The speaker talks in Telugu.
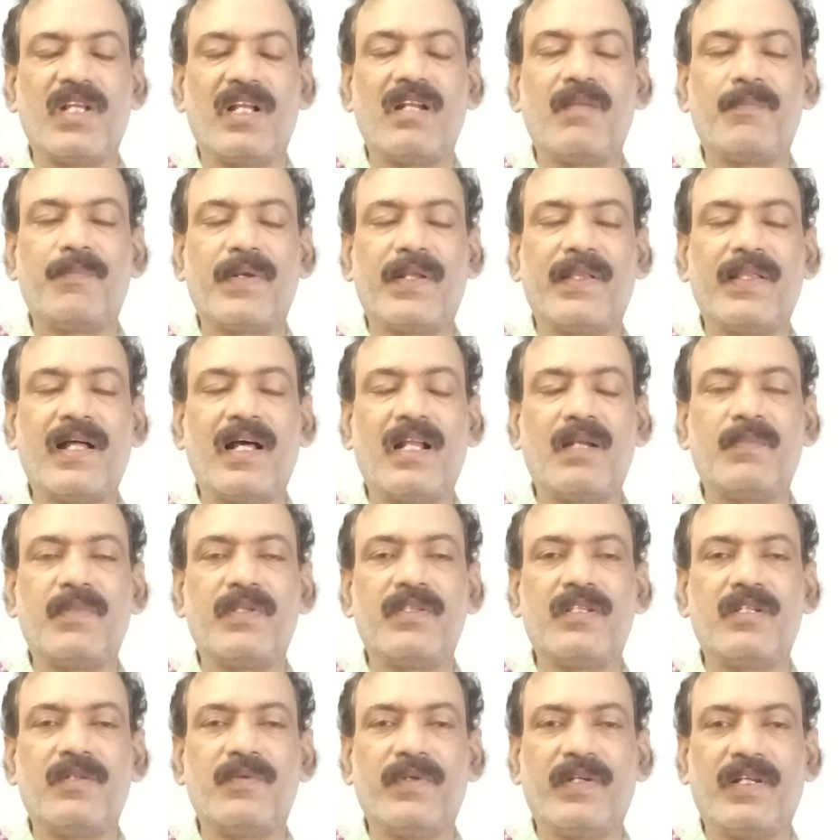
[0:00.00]
దాన్ని
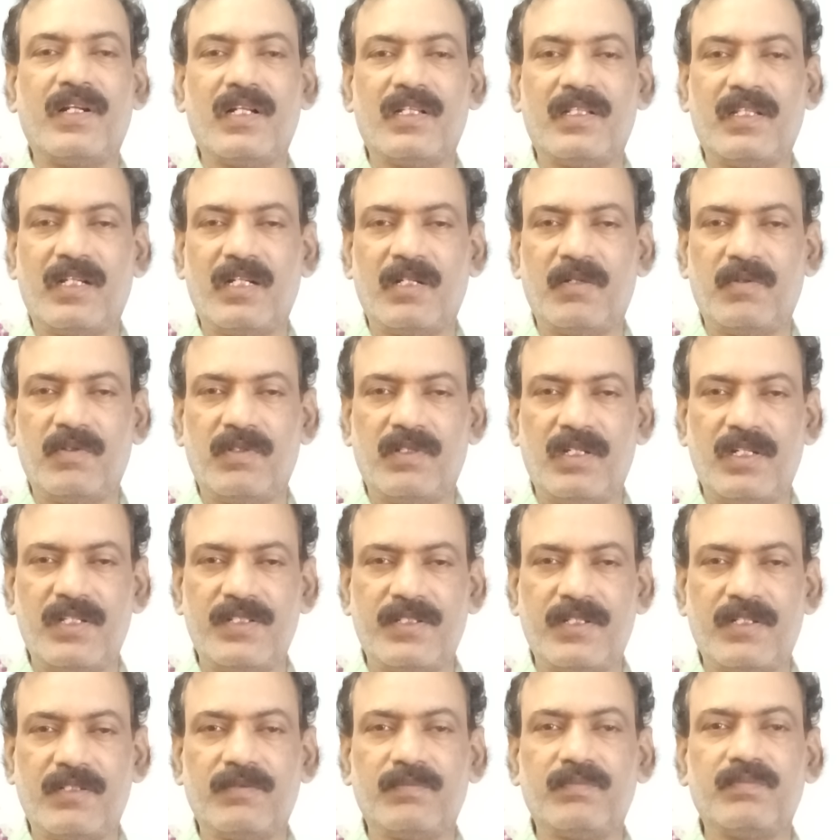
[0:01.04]
ప్రధానమంత్రి విజ్ఞతకి
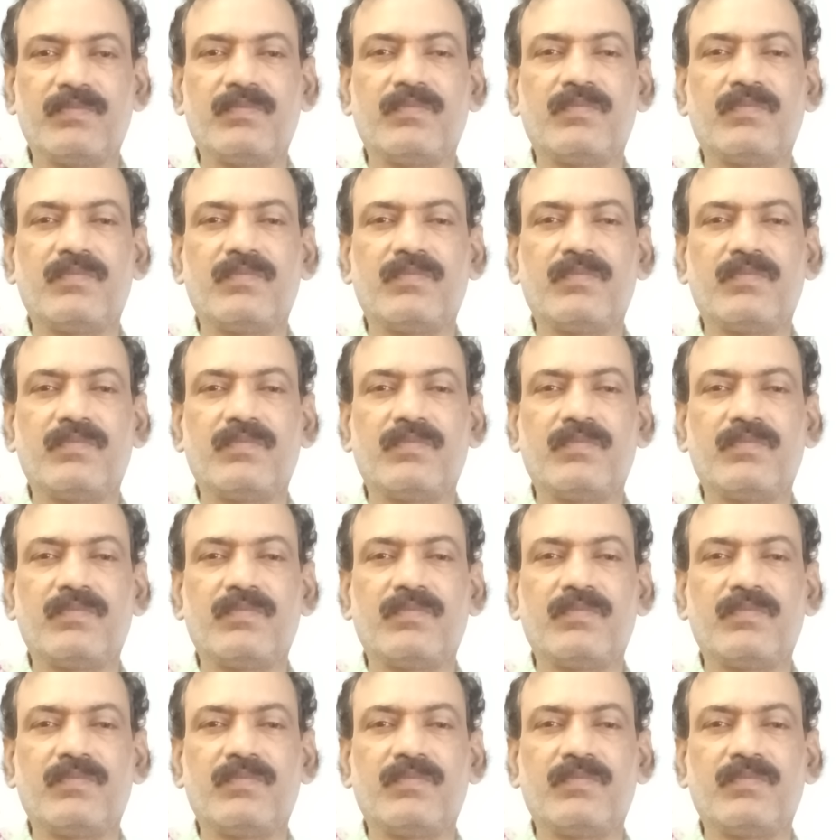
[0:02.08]
వదిలేశారు